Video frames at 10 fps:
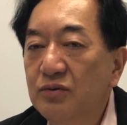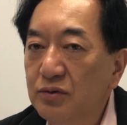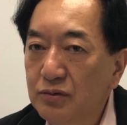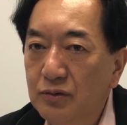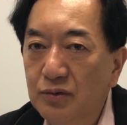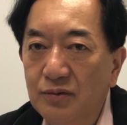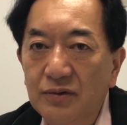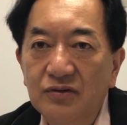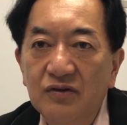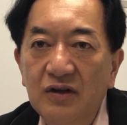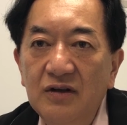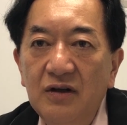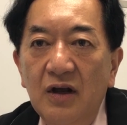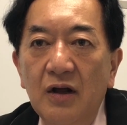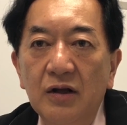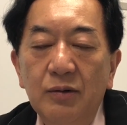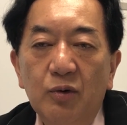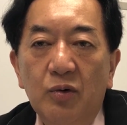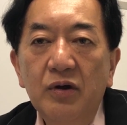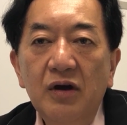ということですねで
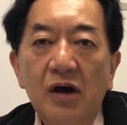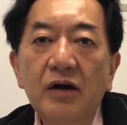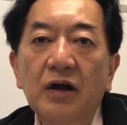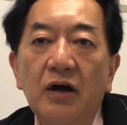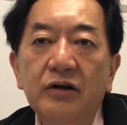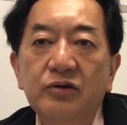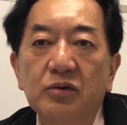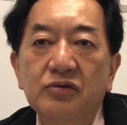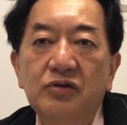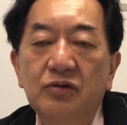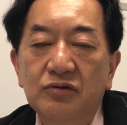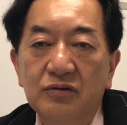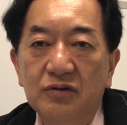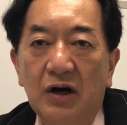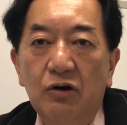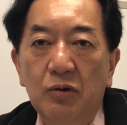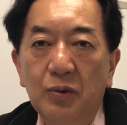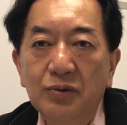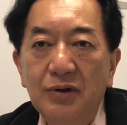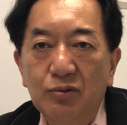もこれがやはり一つ一つの顔を
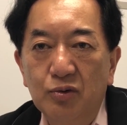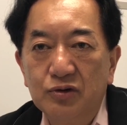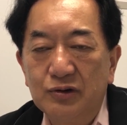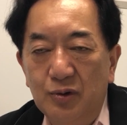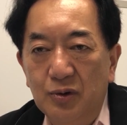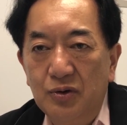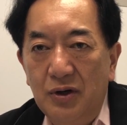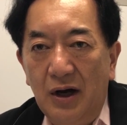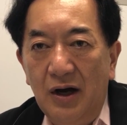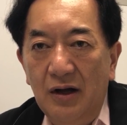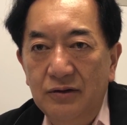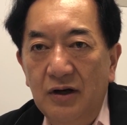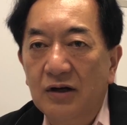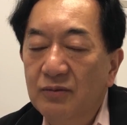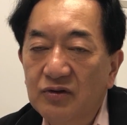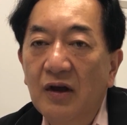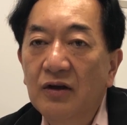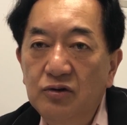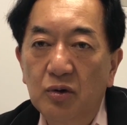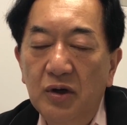持った都市国家であります
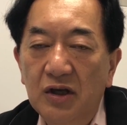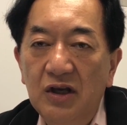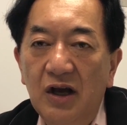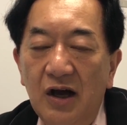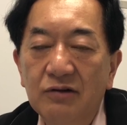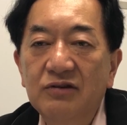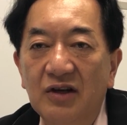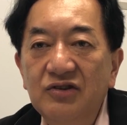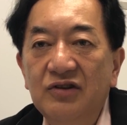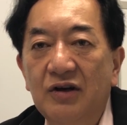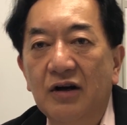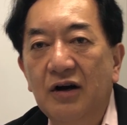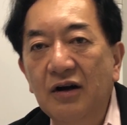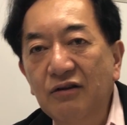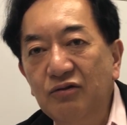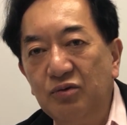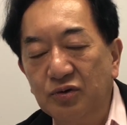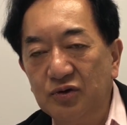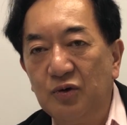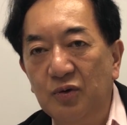城壁があるなしにかかわらず
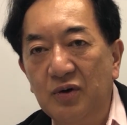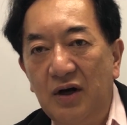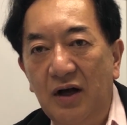都市国家